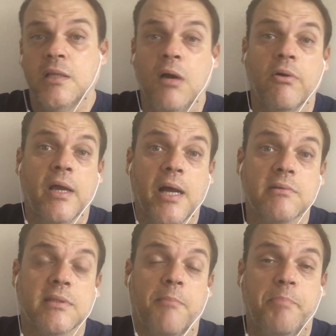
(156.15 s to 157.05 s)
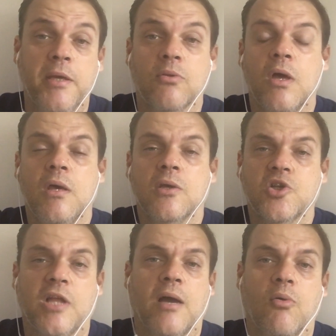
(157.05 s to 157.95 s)
não, o Ricardo Sapinto
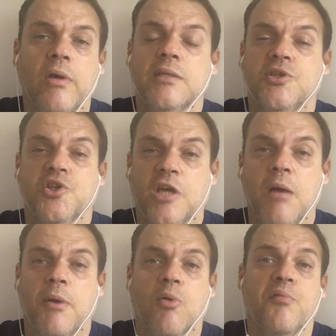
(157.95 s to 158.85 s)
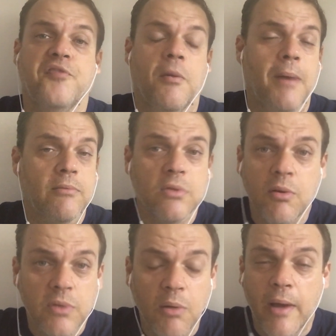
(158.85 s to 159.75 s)
está com esse esquema confirmado.
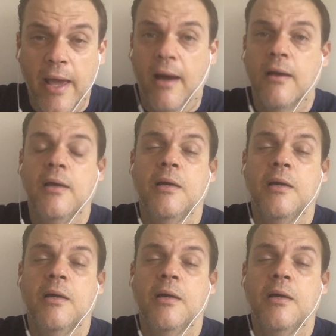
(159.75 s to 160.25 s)
Não, não é.